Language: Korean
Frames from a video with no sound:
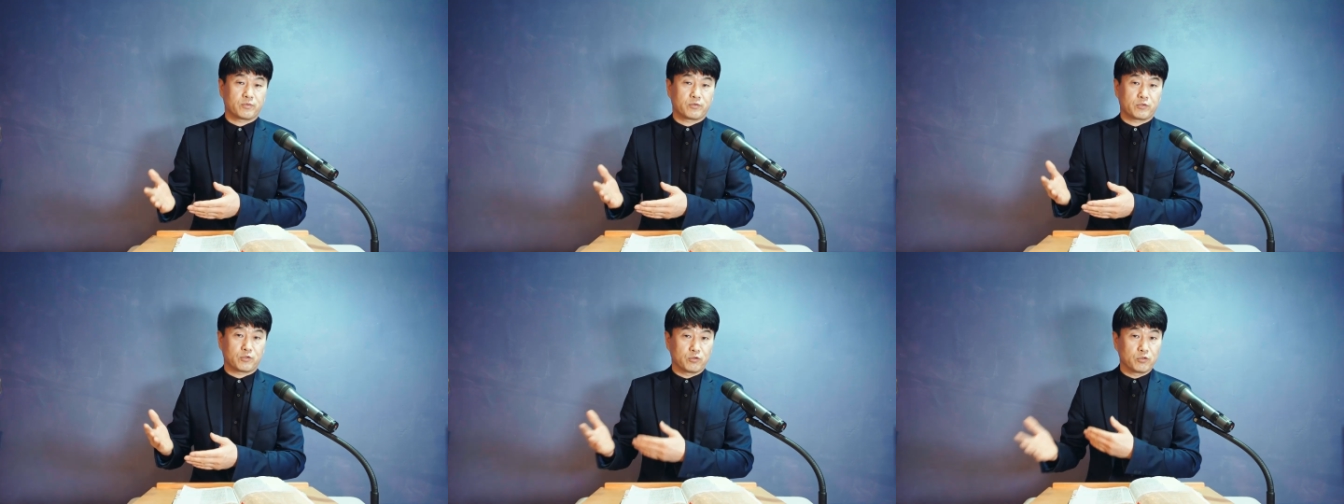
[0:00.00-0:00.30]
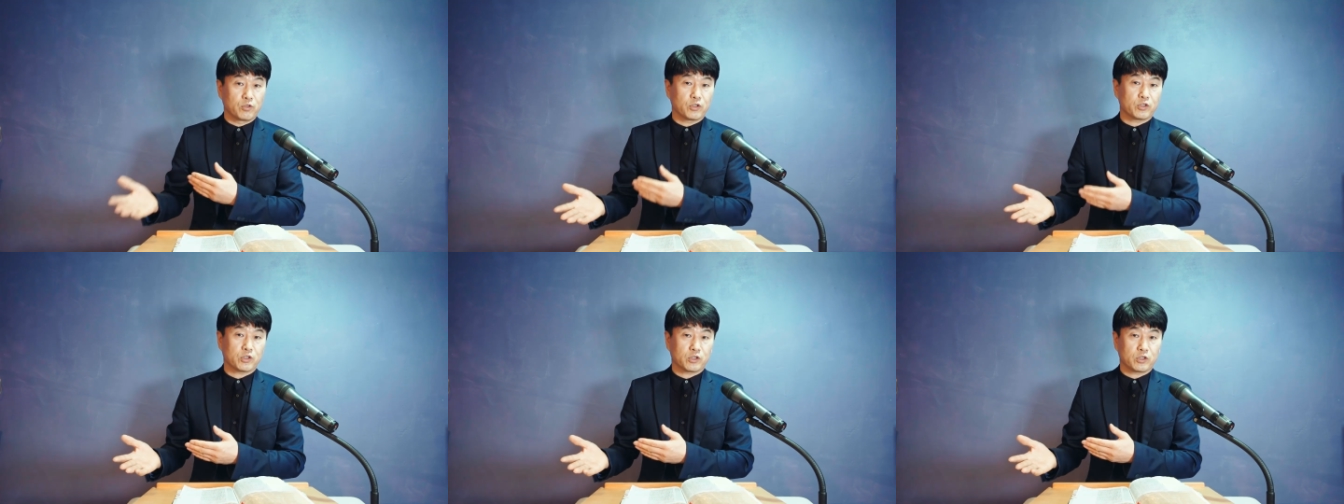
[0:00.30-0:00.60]
준
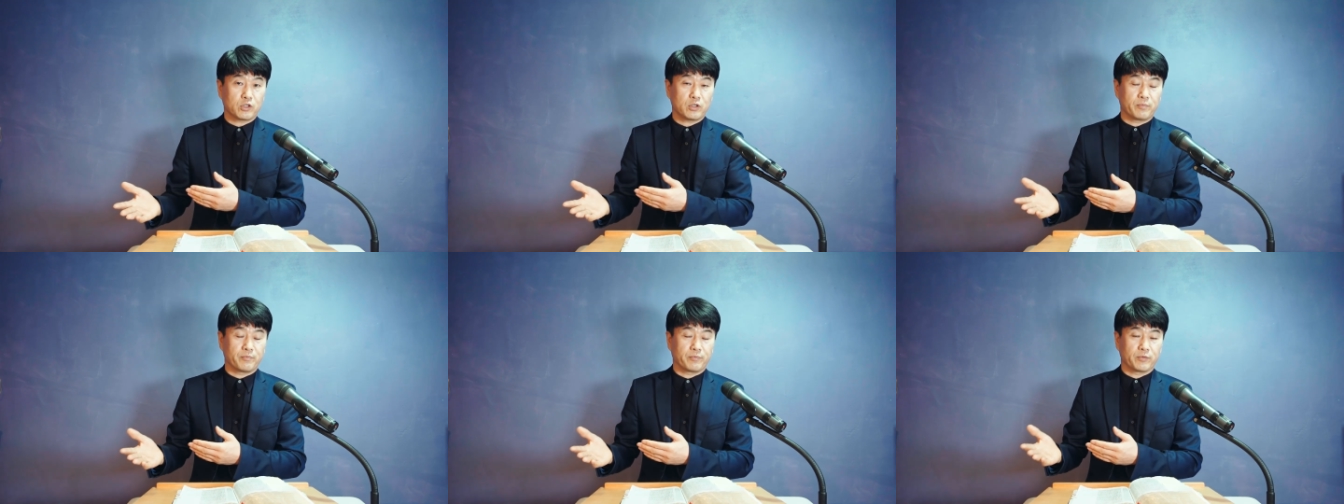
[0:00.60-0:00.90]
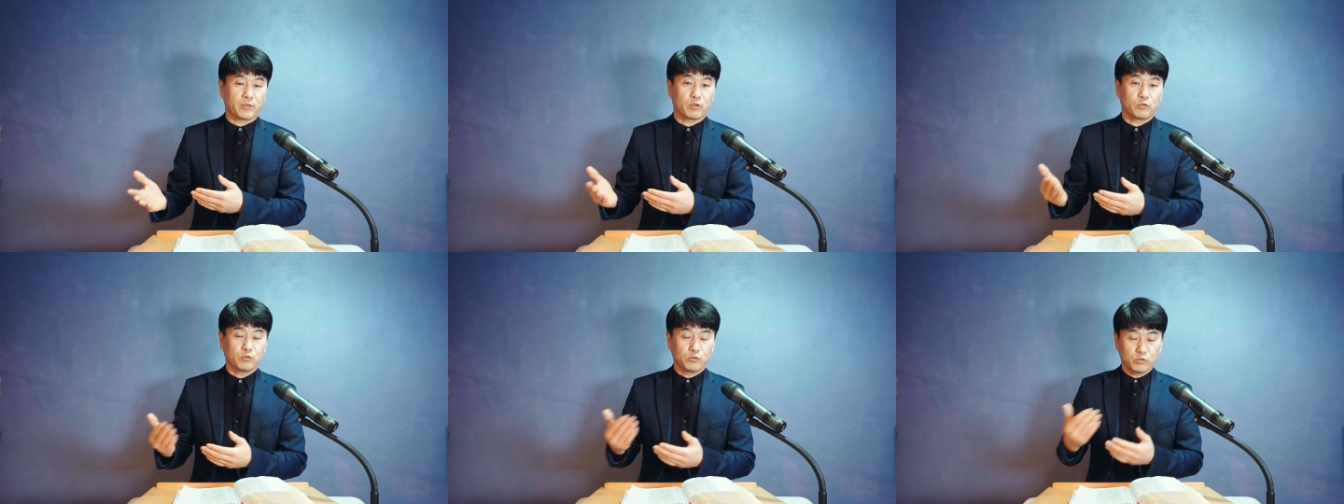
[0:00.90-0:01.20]
것처럼
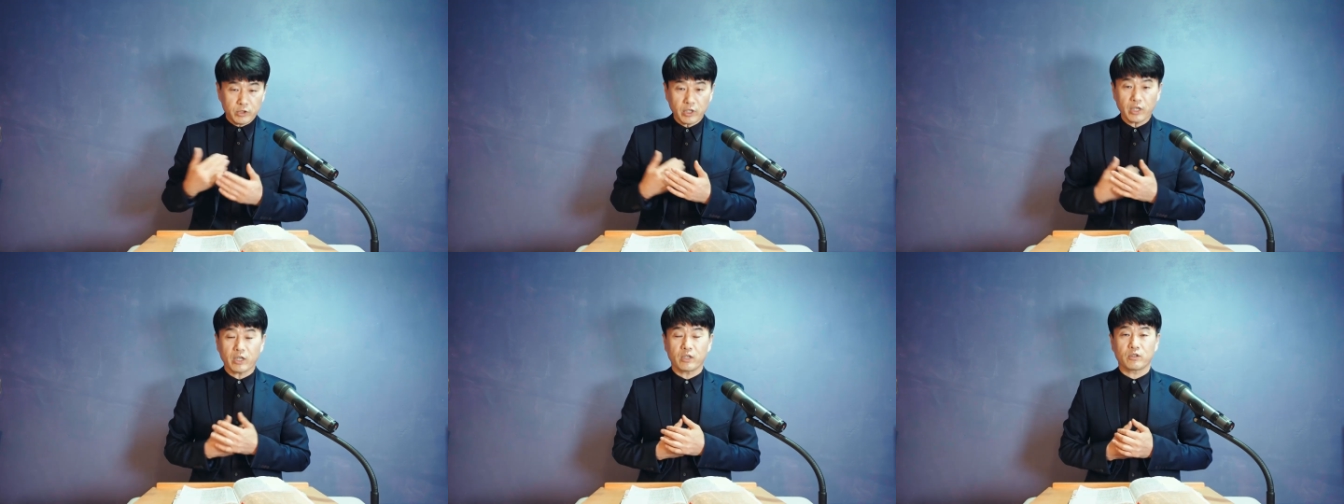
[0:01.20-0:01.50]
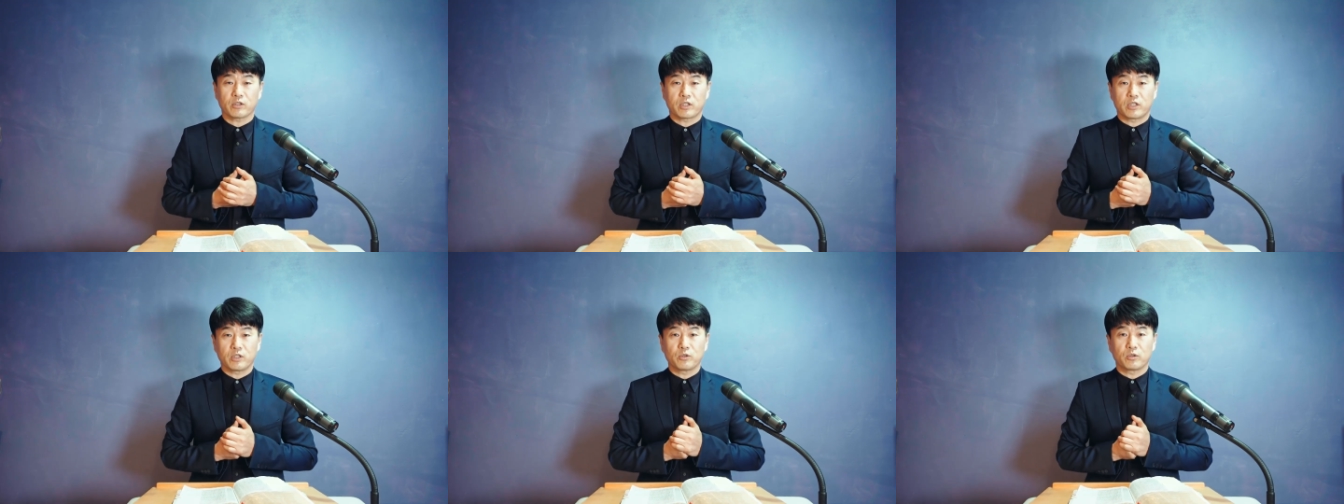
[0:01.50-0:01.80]

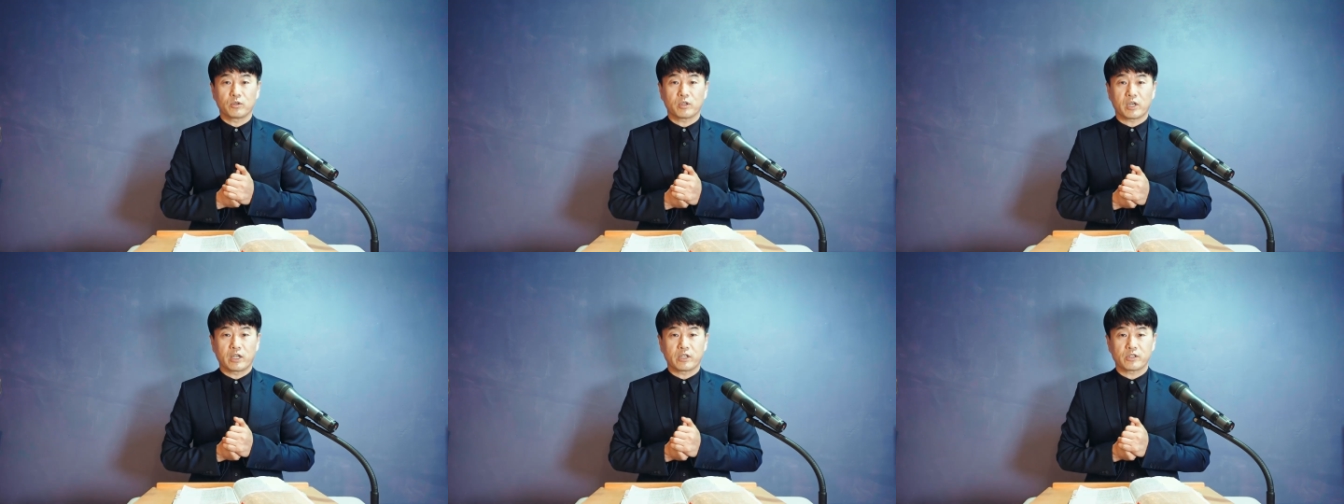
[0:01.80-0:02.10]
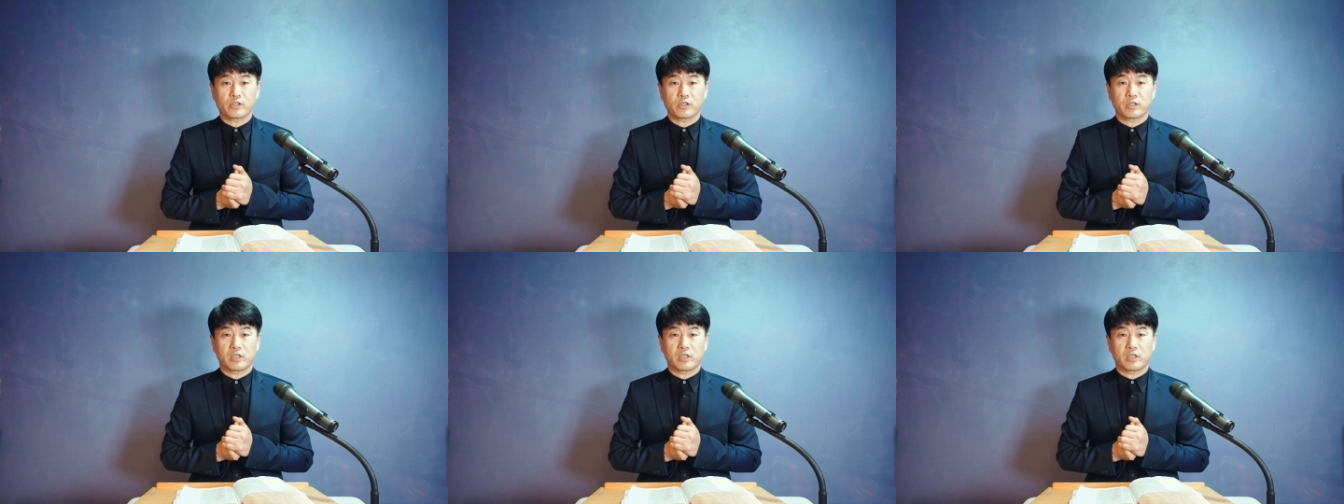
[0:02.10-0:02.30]
우리에게도 기도를 가르쳐